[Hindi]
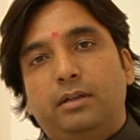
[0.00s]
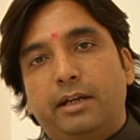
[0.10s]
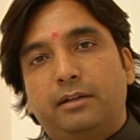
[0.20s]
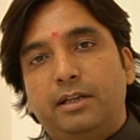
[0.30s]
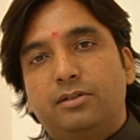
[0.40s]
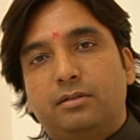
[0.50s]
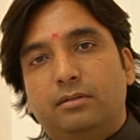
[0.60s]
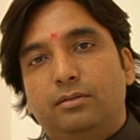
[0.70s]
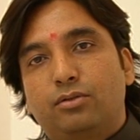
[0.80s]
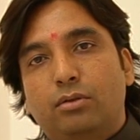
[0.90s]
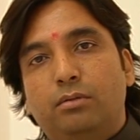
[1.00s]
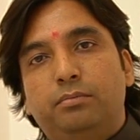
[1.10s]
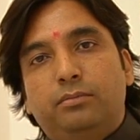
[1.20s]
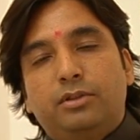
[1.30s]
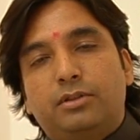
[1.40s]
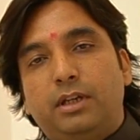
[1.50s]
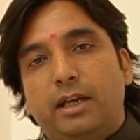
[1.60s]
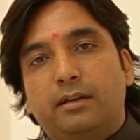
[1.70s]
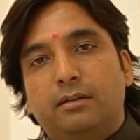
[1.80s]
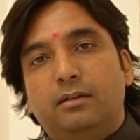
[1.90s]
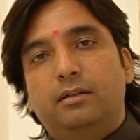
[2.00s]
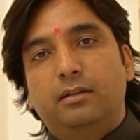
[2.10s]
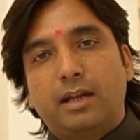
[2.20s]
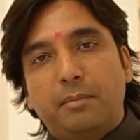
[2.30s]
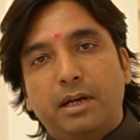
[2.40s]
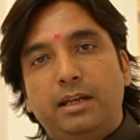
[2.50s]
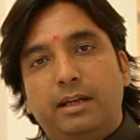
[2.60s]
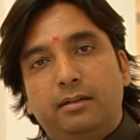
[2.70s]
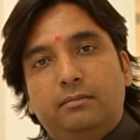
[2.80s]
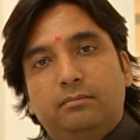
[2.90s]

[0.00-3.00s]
एटलीस्ट जो इसकी एक रेमेडी है